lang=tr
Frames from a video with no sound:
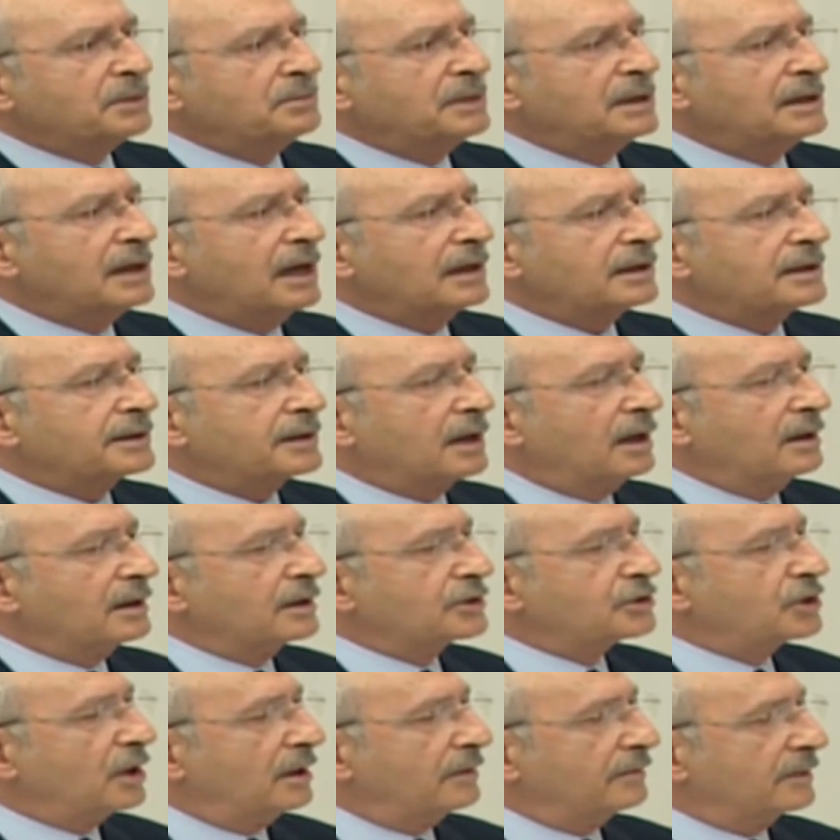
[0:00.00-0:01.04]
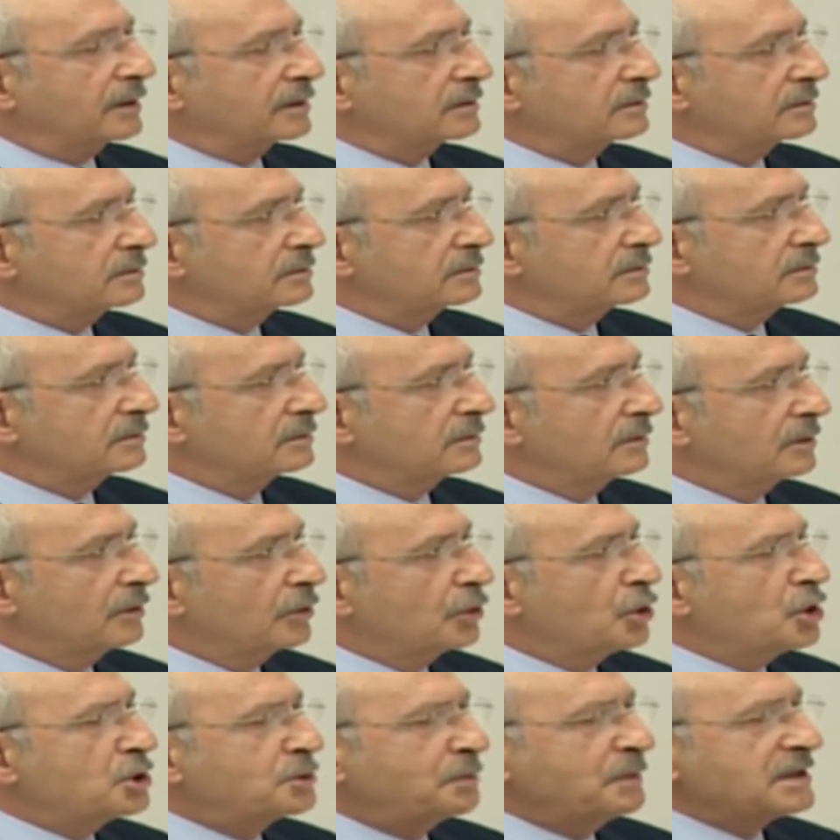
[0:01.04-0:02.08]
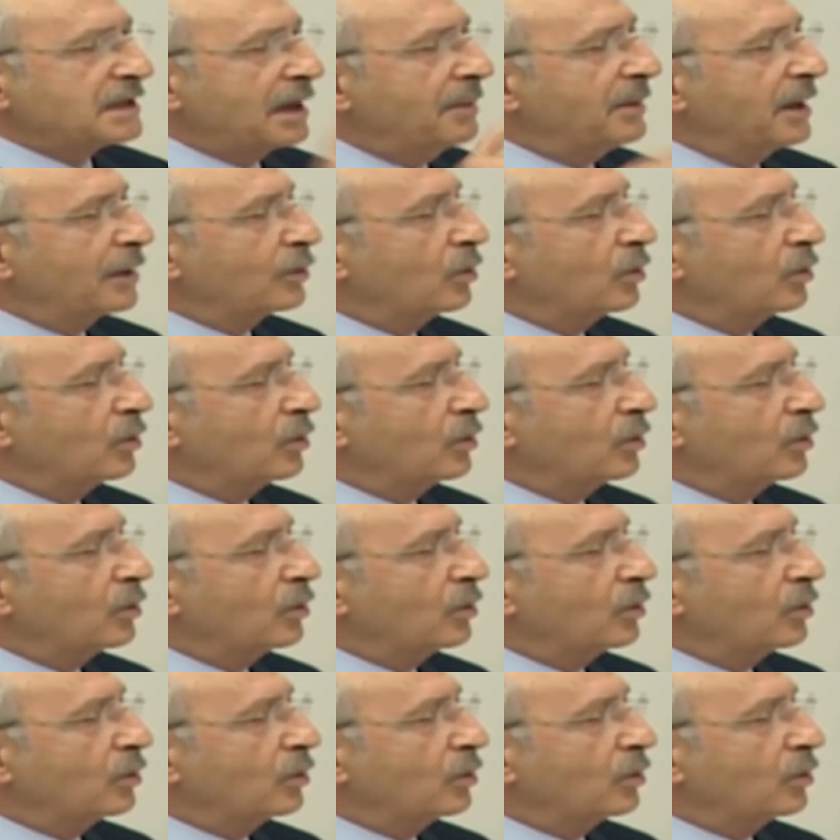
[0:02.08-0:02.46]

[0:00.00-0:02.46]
milyar lira alacağı var. Hiçbir zaman